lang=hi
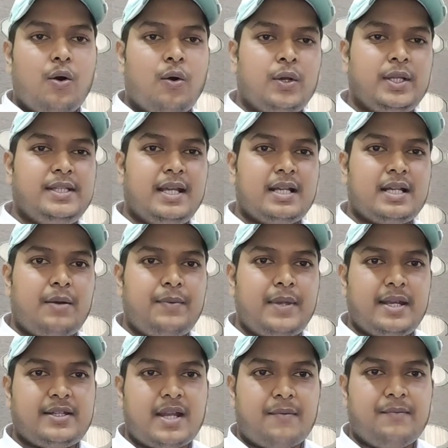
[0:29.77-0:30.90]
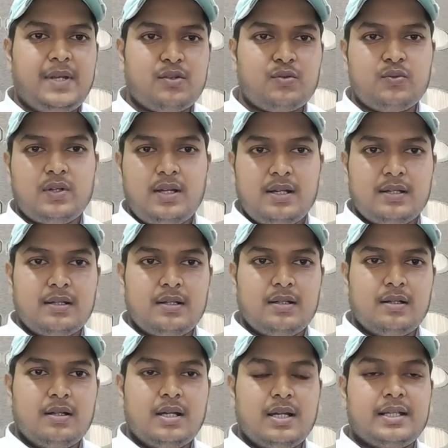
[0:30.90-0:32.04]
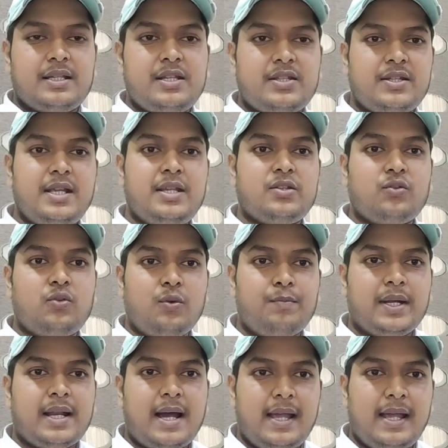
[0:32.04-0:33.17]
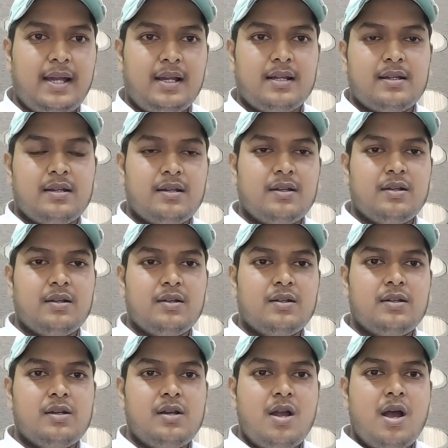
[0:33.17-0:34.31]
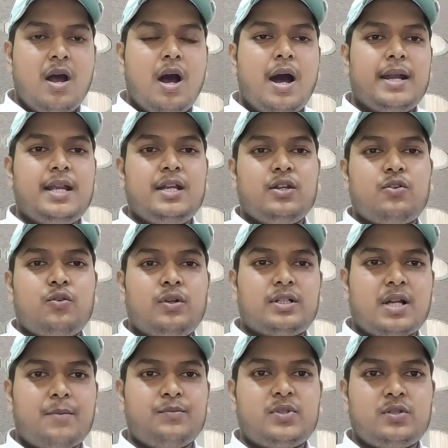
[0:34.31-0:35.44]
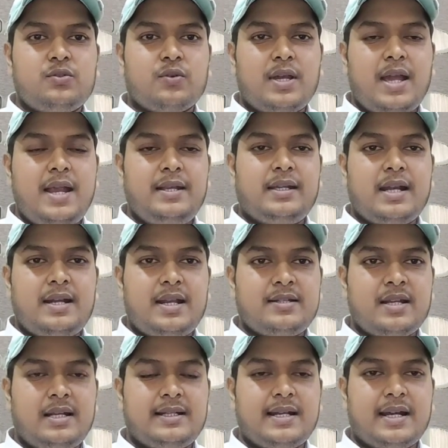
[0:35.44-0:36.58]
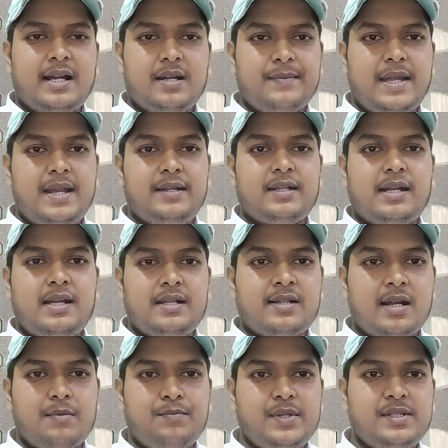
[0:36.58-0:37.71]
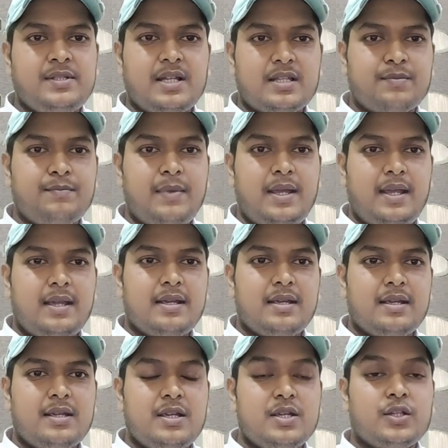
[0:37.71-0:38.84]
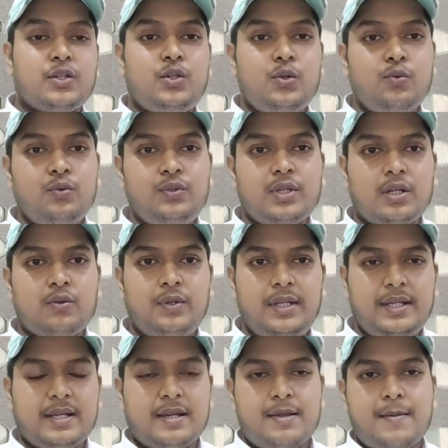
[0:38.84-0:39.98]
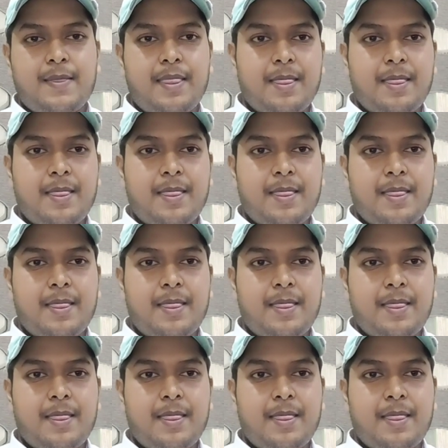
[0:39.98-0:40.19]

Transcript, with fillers: और ये कब एस्टेब्लिश हुआ किसने इसको बनाया और इनको टर्म्स जो है इंटरनेशनल ट्रेड में इंटरनेशनल बिजनेस में क्यों ज़रूरी है